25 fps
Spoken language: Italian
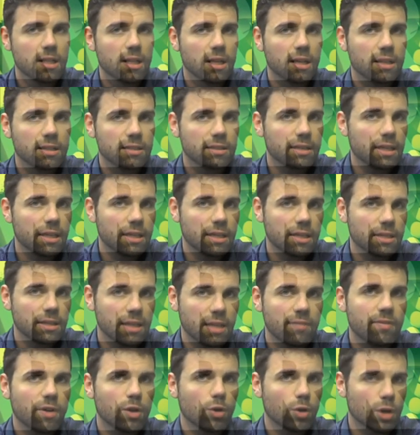dei,
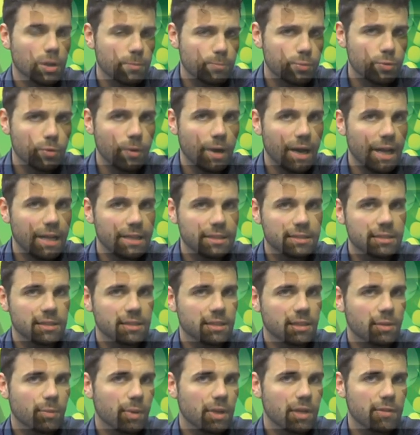dei valori più alti
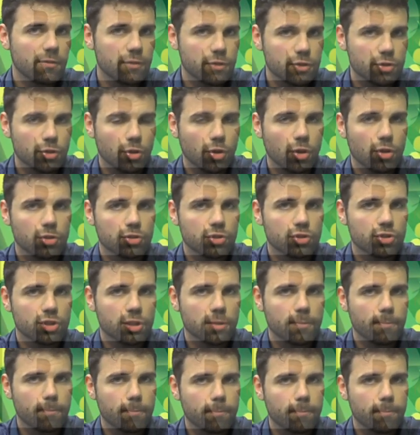di quelli fisiologici.